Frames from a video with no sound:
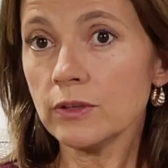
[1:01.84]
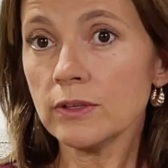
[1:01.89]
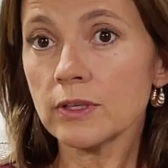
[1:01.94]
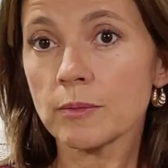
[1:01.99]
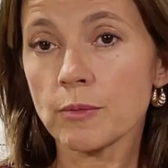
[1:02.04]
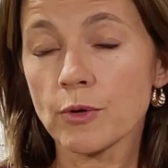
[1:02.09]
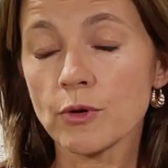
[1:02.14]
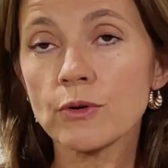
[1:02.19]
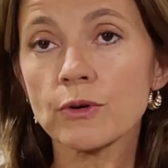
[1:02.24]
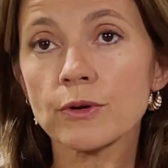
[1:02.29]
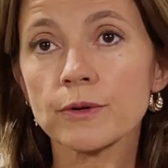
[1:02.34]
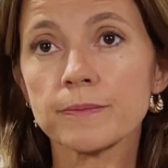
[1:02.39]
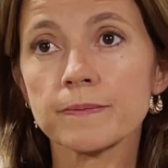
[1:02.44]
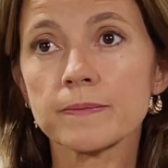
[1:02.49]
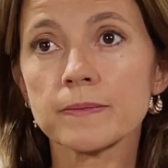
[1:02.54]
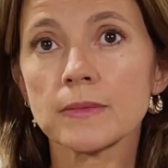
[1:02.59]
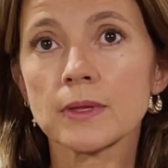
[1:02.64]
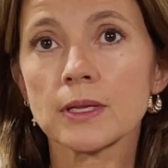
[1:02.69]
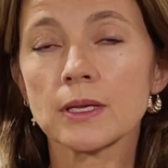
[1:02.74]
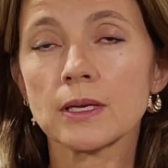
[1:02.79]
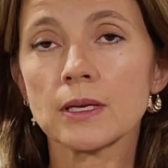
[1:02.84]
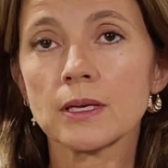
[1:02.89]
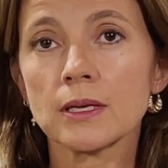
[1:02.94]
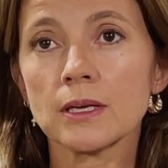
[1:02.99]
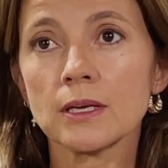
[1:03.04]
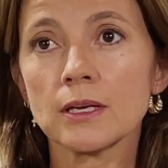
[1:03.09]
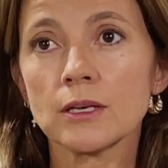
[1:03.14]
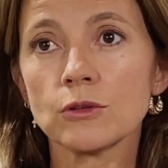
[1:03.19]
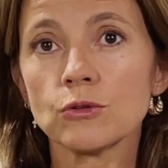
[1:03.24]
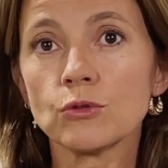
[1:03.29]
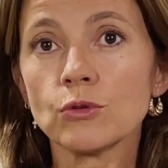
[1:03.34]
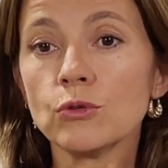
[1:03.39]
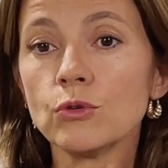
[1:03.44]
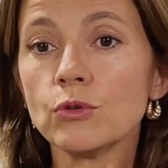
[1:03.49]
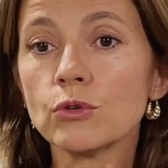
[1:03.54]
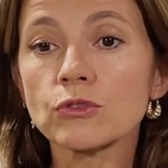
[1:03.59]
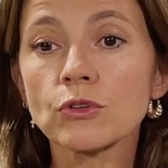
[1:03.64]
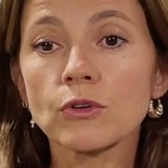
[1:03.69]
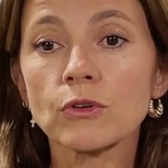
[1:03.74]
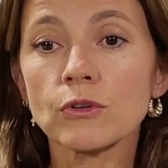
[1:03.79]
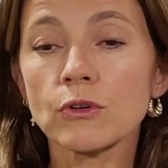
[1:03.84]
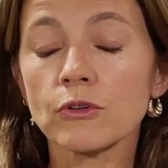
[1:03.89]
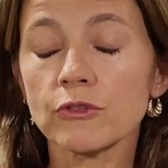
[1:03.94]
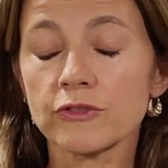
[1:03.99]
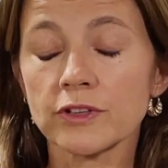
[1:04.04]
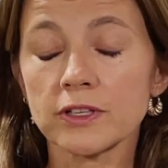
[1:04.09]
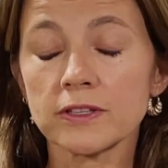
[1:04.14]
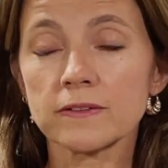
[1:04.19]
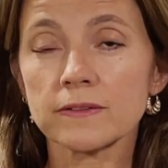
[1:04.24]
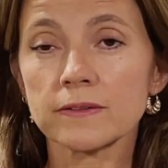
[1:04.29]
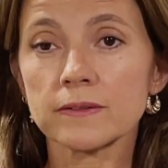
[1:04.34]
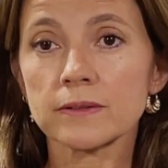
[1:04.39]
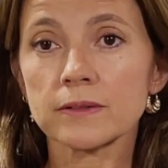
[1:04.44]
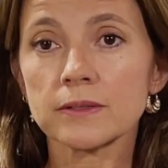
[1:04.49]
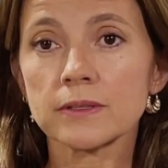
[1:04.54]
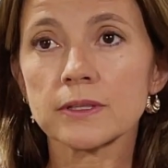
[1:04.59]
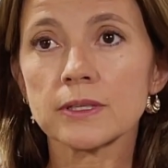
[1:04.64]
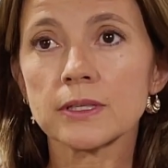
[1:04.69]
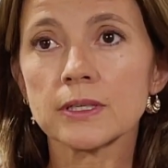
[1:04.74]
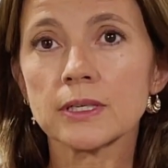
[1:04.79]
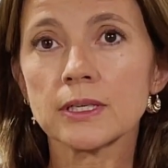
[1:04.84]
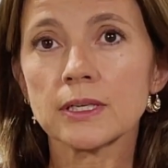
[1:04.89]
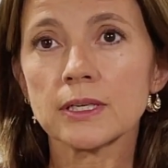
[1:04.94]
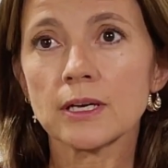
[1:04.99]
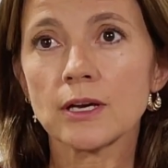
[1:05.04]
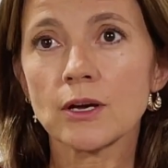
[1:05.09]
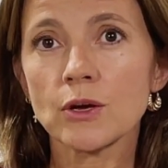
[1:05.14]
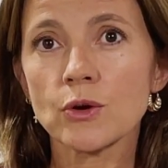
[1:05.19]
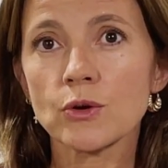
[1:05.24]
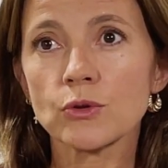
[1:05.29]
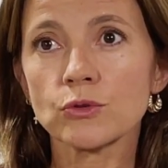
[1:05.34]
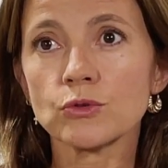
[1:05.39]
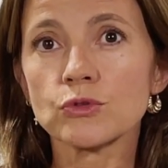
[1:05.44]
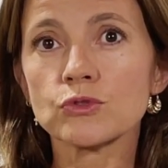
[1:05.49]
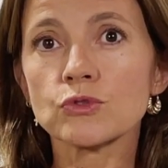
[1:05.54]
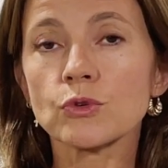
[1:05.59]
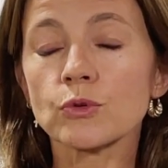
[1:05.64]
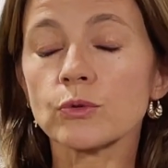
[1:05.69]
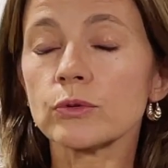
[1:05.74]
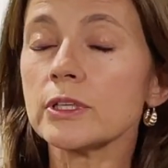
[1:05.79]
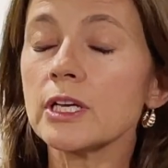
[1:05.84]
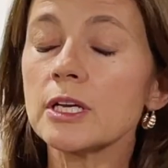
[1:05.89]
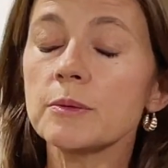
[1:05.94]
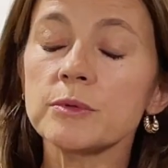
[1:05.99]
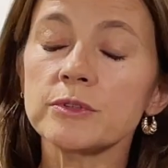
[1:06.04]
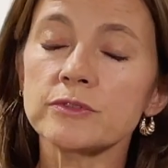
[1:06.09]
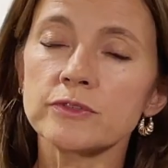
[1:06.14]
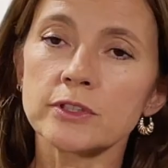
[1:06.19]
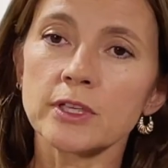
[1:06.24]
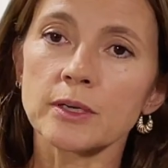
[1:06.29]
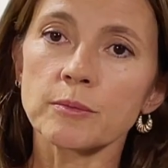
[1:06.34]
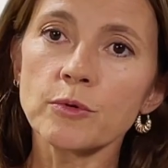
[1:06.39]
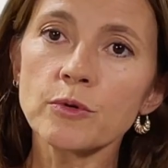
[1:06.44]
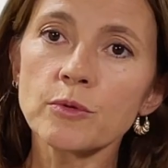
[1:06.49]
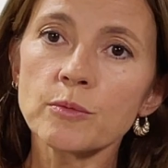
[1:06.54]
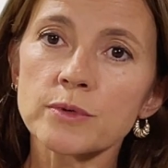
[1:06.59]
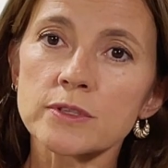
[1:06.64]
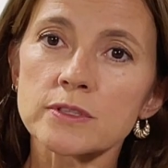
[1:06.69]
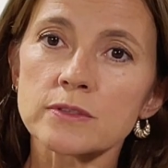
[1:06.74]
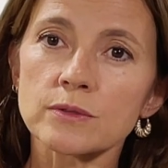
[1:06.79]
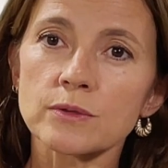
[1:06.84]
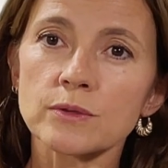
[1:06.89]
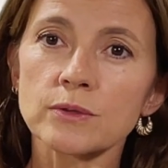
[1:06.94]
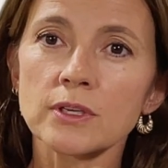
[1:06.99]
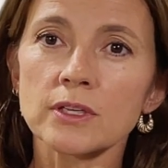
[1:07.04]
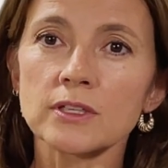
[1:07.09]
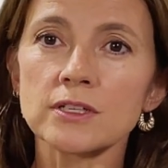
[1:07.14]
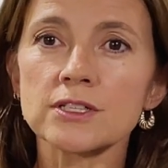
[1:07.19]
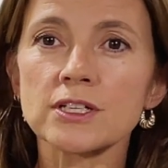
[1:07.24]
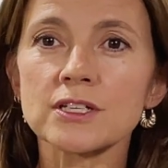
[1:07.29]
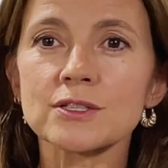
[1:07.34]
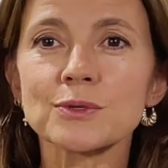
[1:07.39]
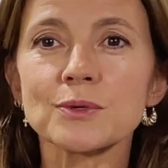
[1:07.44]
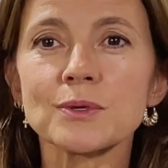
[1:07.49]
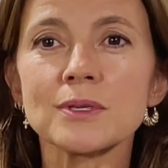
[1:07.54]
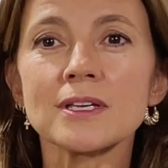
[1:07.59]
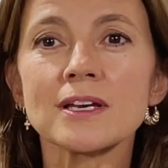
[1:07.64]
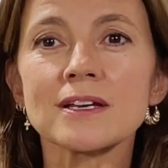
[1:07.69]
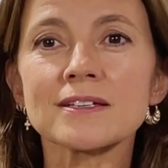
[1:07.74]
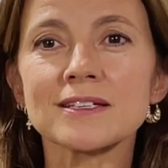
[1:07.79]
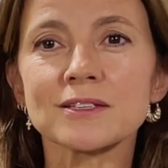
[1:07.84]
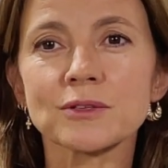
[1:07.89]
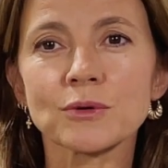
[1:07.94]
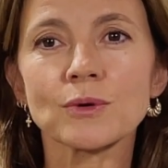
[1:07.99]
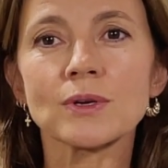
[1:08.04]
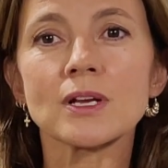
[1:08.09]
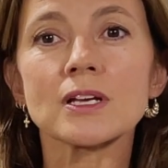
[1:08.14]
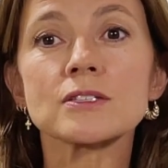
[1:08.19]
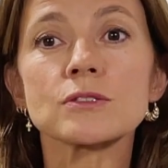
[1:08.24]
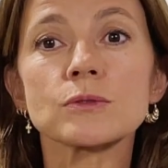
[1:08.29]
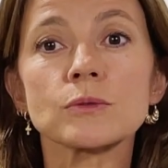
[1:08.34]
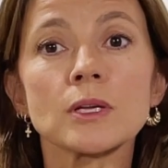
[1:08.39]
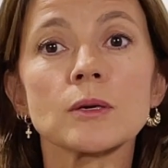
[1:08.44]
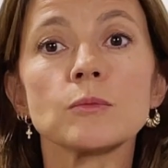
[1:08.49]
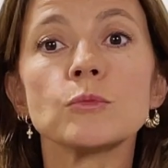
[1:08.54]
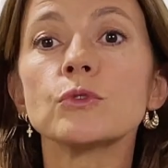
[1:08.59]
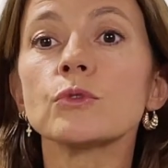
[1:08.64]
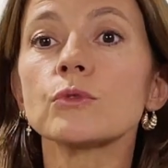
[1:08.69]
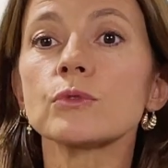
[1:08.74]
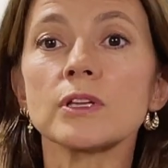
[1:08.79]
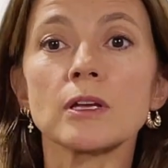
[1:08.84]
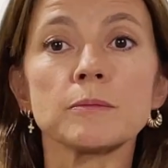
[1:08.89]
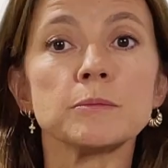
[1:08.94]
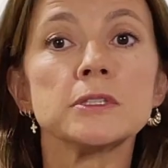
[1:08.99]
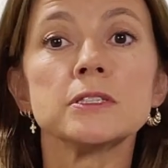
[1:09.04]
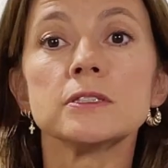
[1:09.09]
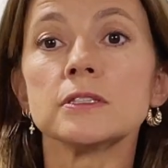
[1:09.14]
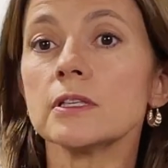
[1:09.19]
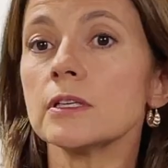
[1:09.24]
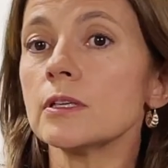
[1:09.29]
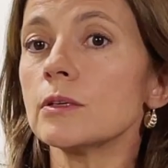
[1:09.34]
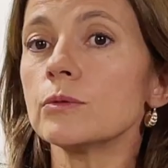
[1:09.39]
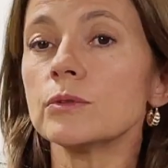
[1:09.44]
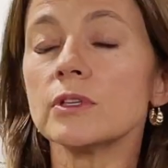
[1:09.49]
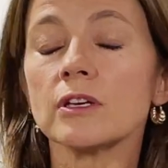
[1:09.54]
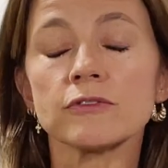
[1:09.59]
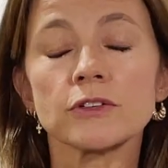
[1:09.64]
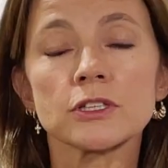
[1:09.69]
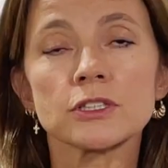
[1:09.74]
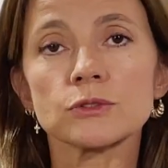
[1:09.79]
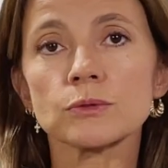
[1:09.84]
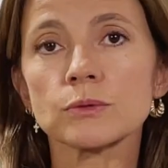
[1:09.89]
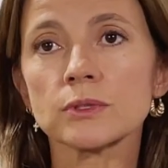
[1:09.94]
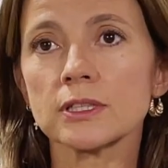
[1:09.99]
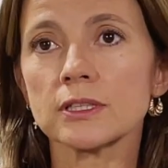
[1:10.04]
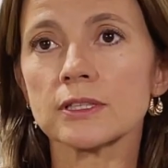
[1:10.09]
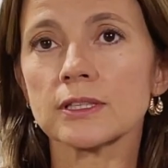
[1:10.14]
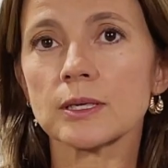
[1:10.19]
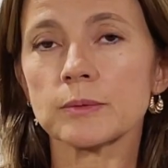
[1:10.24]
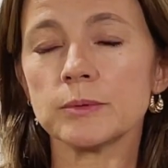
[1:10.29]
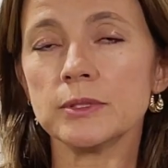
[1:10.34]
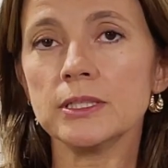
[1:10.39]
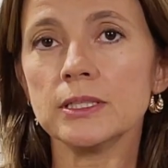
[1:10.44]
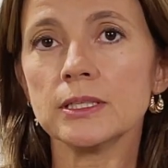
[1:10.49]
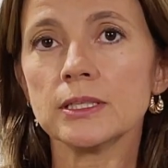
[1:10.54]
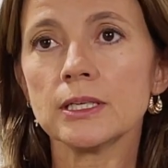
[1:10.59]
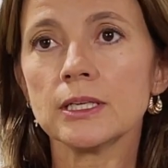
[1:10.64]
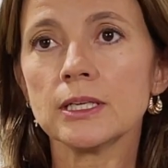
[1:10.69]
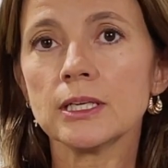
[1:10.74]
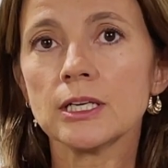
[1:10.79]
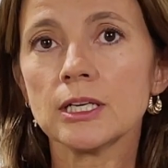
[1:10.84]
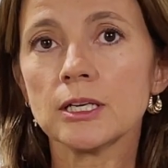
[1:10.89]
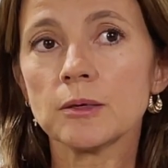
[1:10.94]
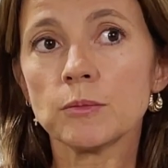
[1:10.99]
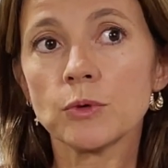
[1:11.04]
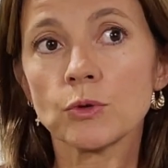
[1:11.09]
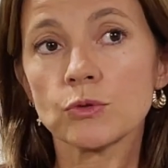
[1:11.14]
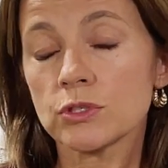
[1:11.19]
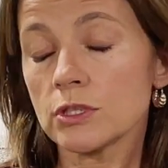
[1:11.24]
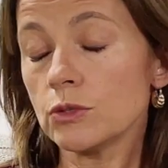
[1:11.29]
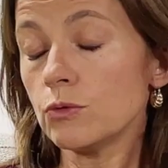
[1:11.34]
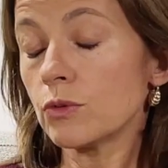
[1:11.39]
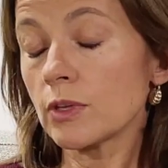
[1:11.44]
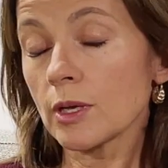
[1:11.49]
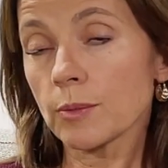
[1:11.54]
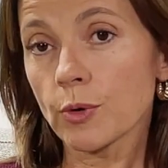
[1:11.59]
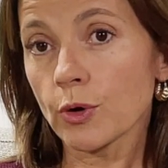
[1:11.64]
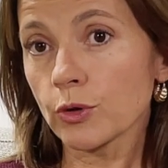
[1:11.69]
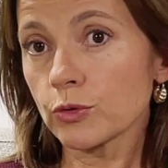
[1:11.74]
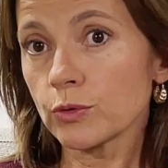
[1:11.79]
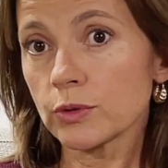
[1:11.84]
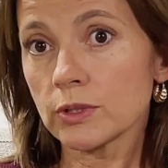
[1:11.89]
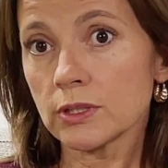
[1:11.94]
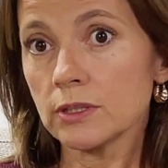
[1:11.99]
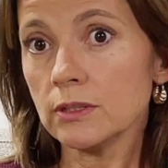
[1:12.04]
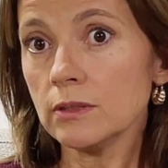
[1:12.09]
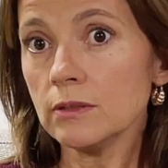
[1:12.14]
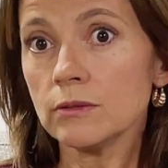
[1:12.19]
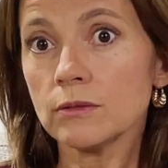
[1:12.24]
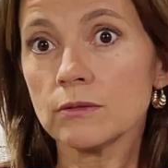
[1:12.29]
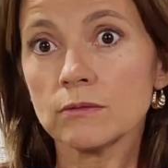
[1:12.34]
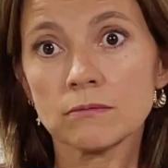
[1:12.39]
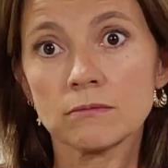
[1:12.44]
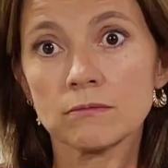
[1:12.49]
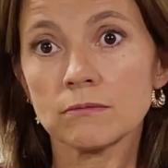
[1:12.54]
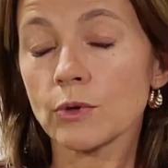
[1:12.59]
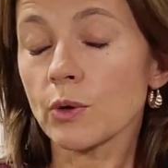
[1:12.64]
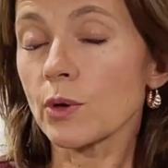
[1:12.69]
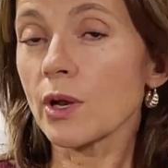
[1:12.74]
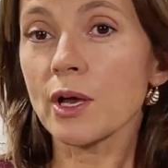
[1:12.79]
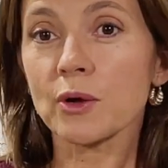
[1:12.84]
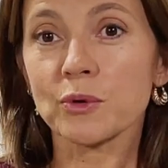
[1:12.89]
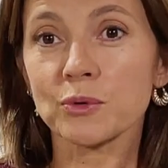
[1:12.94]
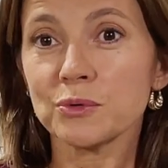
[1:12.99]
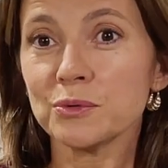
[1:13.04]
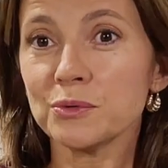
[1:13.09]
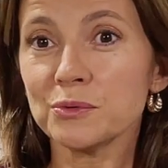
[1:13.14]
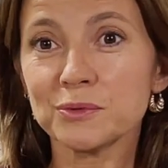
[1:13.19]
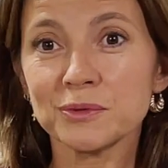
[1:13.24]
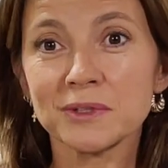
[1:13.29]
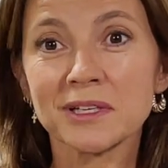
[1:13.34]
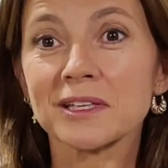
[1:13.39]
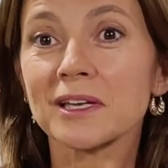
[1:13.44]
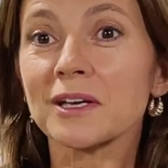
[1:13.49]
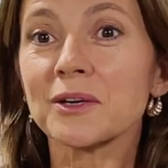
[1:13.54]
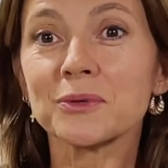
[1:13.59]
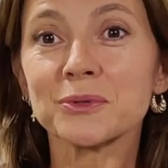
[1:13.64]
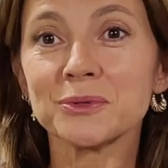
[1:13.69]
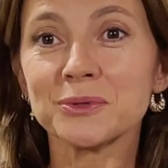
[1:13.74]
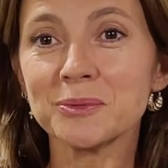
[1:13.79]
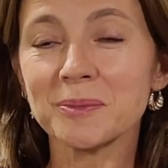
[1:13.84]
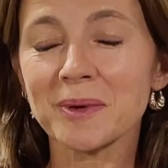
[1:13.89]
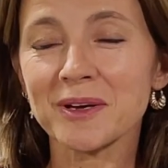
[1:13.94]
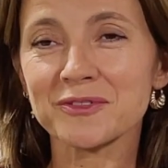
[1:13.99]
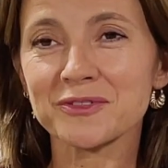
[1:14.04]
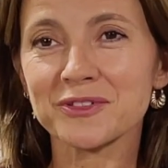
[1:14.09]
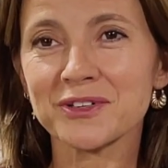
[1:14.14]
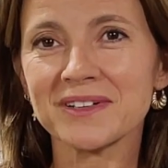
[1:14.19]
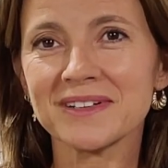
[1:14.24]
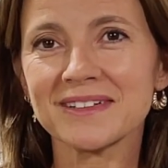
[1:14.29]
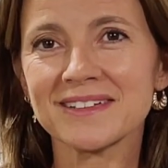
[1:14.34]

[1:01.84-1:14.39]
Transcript: d'abord, de l'autre en fait, euh, de ce qu'on aime évidemment, parce qu'il y a déjà ce lien, cette relation d'amour ou d'amitié ou d'affection qui est établie, mais aussi de n'importe qui dans la rue ou d'un inconnu parfois.